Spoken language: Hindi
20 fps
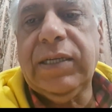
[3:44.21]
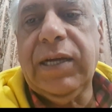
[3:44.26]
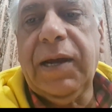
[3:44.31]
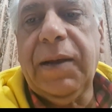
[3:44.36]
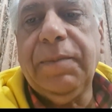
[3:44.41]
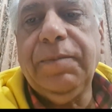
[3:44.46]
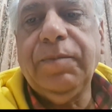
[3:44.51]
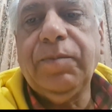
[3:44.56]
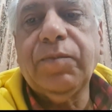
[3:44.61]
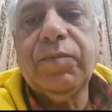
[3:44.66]

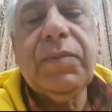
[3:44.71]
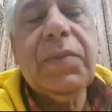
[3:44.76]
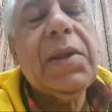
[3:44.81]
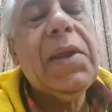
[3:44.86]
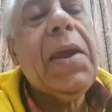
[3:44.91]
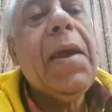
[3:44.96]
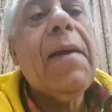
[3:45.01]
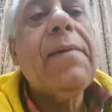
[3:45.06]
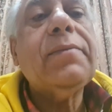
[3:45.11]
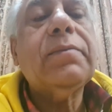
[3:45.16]
साहब
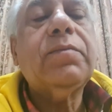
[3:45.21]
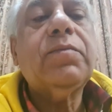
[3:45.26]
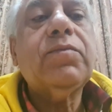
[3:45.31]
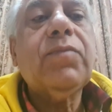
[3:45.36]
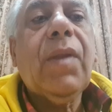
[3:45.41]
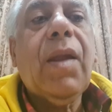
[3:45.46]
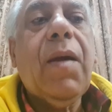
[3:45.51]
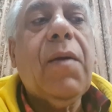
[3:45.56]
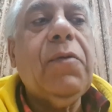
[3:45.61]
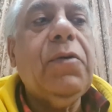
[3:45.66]

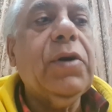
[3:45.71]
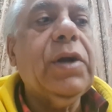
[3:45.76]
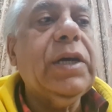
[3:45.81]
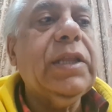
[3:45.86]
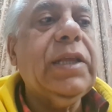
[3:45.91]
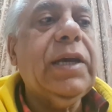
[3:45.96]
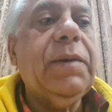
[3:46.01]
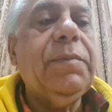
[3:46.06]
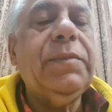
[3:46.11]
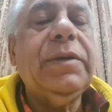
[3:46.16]
वो
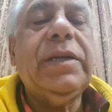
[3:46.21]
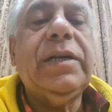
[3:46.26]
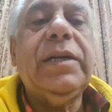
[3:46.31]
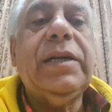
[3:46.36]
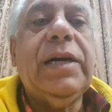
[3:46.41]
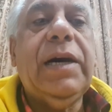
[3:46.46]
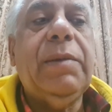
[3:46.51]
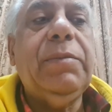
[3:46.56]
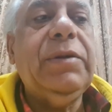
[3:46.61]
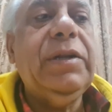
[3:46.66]
कहते हैं आप मेरा
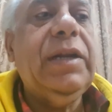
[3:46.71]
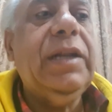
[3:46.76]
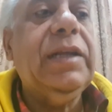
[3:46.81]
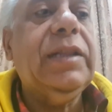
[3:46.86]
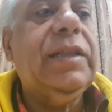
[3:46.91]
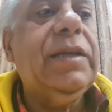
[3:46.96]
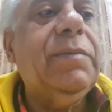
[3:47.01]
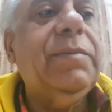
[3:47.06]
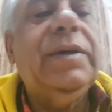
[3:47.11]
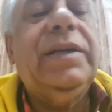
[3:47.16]
नाम नहीं लेते